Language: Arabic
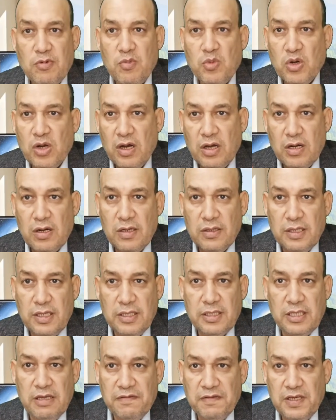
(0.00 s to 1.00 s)
بمجرد
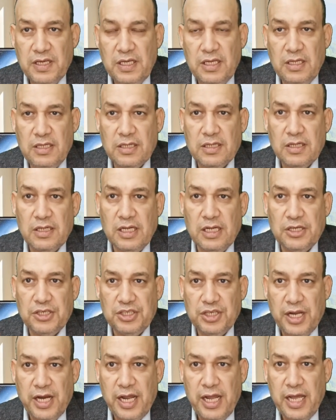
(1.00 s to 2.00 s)
التفكير
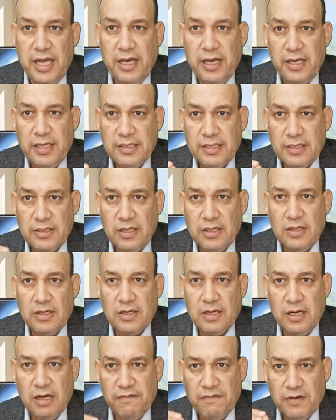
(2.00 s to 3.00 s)
الشرائح
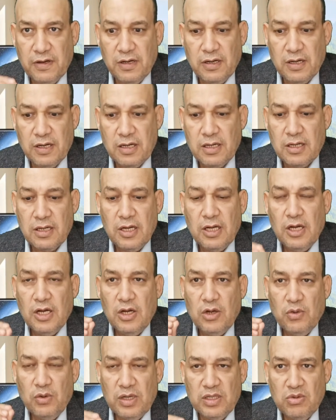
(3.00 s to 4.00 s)
ستقرأ أفكارك
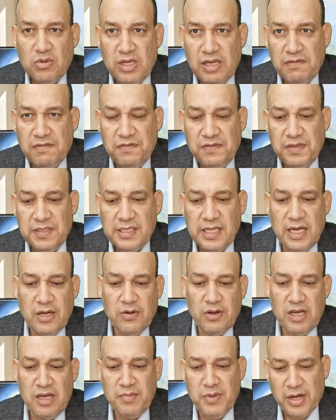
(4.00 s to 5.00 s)
وتنفذ
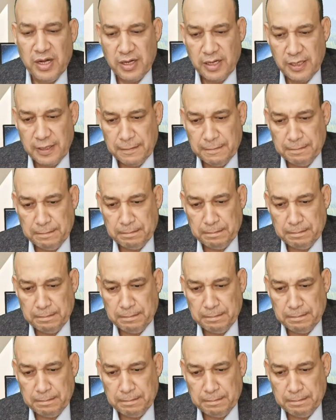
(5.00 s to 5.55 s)
أوامرك